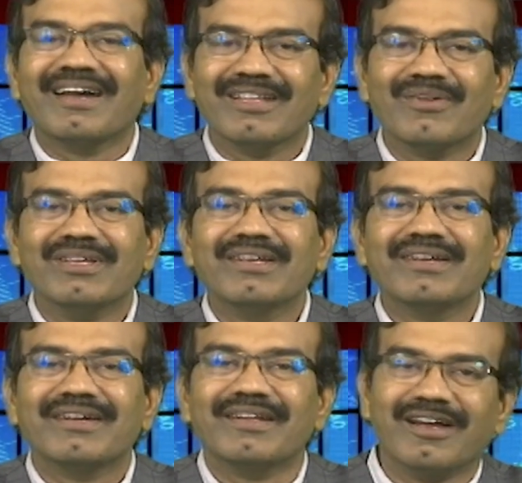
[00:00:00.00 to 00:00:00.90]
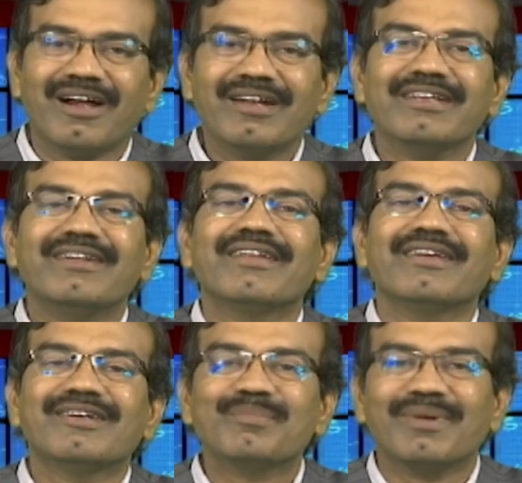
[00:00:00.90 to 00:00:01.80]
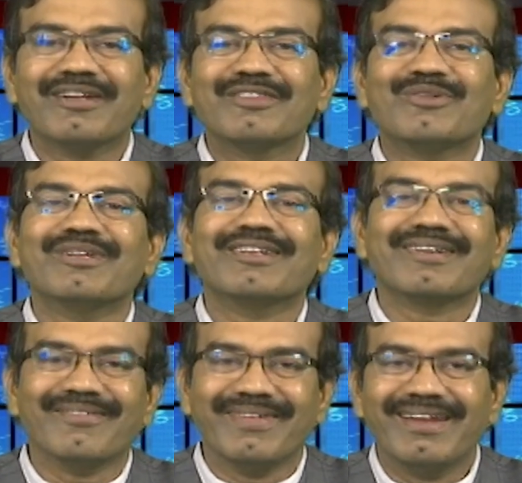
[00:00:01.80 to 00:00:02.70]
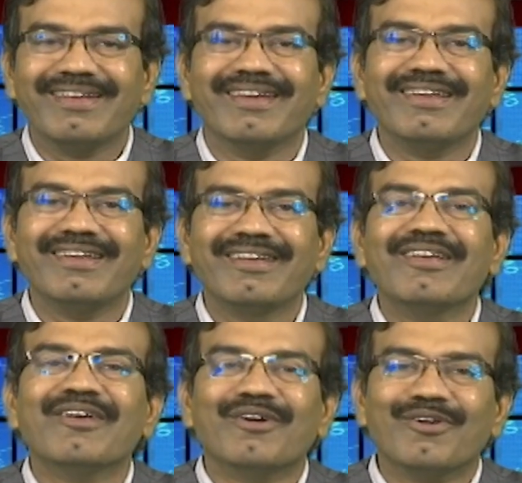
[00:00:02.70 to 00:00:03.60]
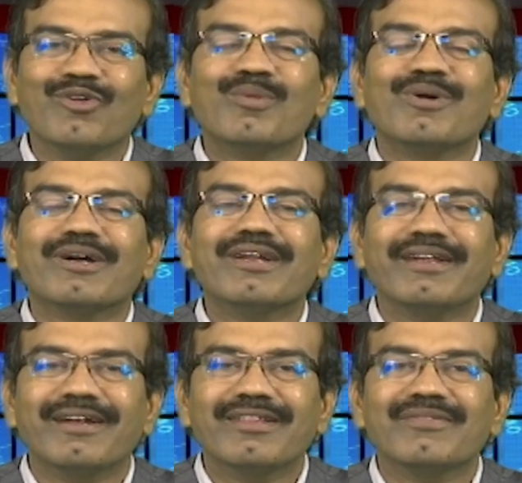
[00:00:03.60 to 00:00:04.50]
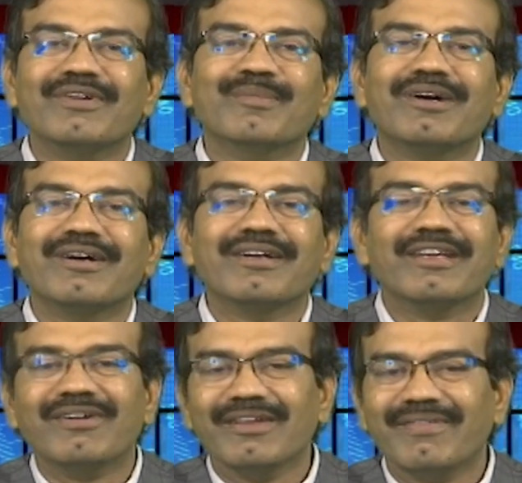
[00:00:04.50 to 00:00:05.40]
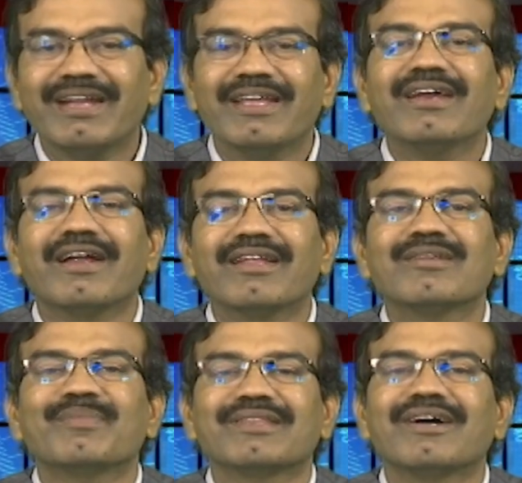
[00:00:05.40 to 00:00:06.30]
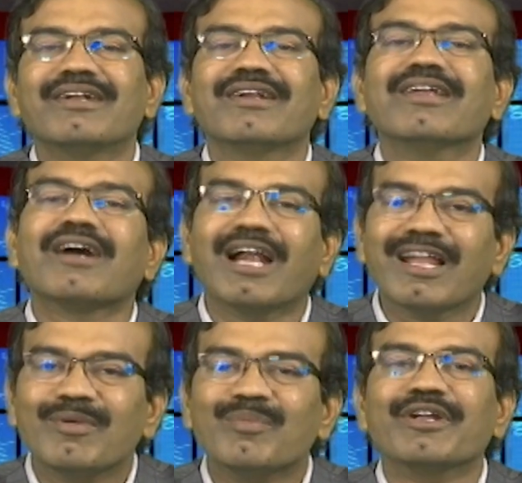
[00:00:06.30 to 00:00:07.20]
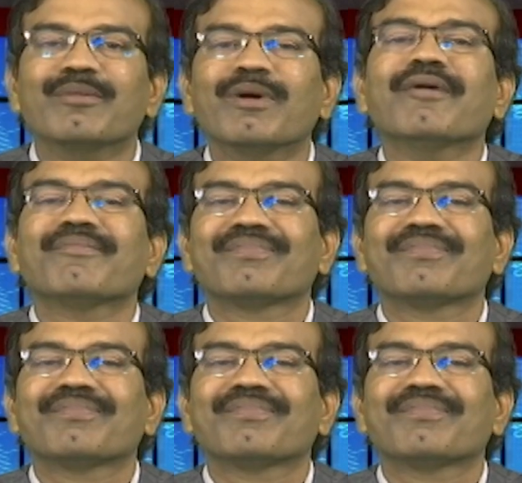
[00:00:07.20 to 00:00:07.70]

அதாவது நான் இன்றைக்கு பார்த்து கொண்டிருக்கிற வேலையை ரோவோக்கள் எடுத்து விடுமா என்னுடைய வேலை அடுத்த பத்தாண்டுகளில் காணாமல் போயிடுமா